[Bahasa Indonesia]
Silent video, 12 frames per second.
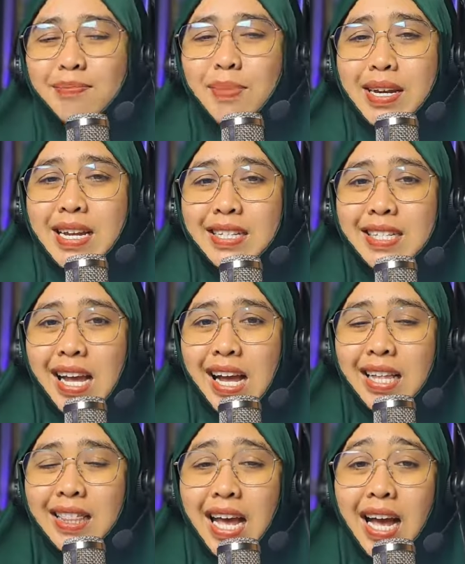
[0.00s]
pada
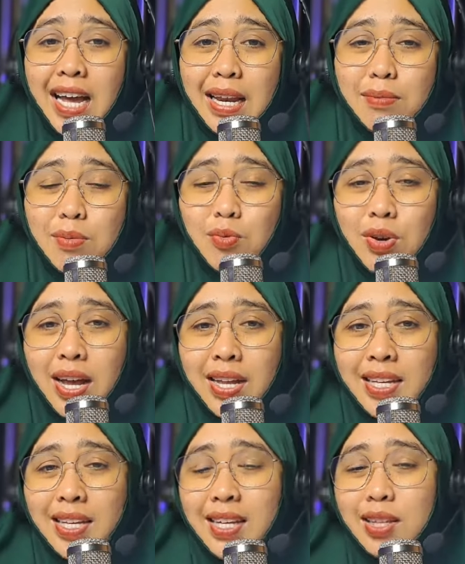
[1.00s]
saat akan
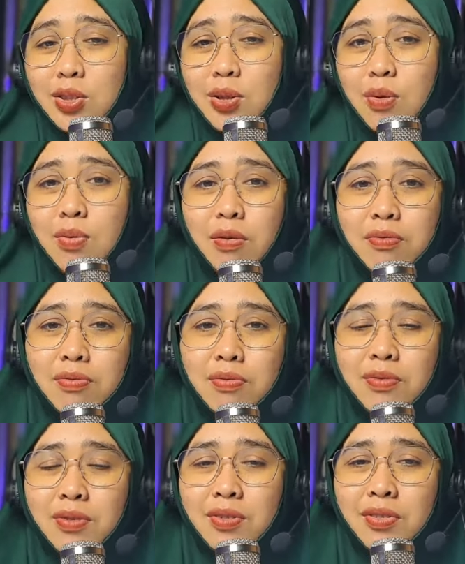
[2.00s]
memulai tawaf.
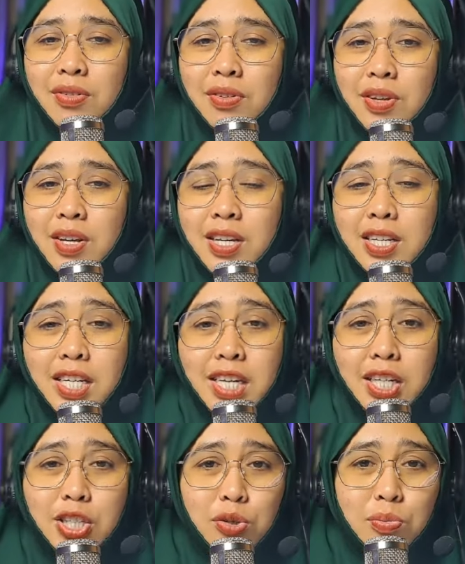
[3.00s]

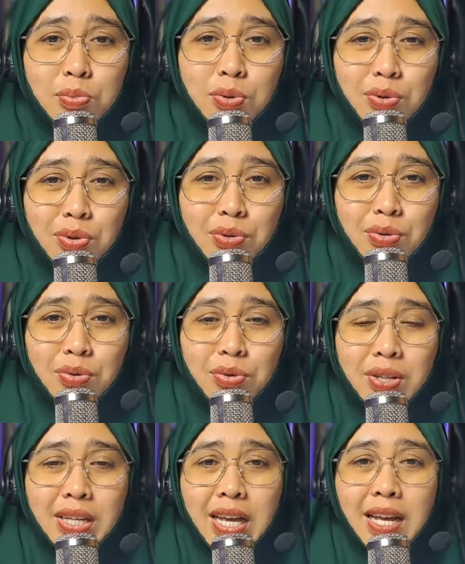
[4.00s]
Dikecup
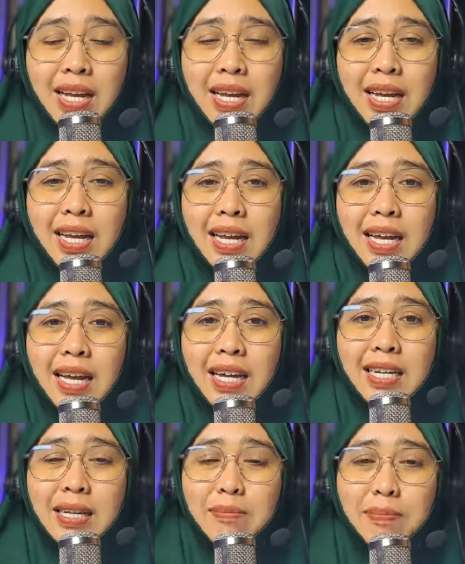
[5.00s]
dulu ya
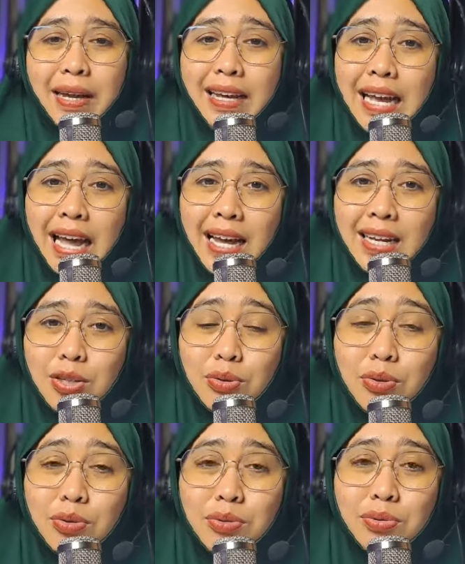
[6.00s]
dipegang
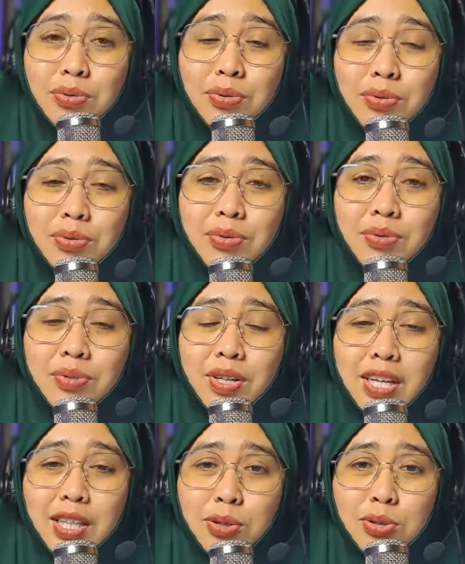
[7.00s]
dulu
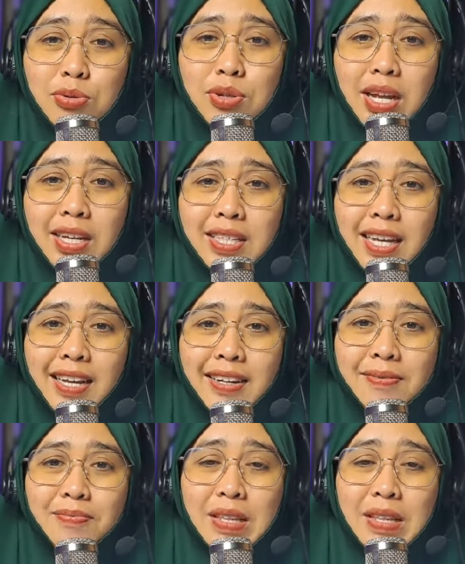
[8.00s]
itu sunahnya.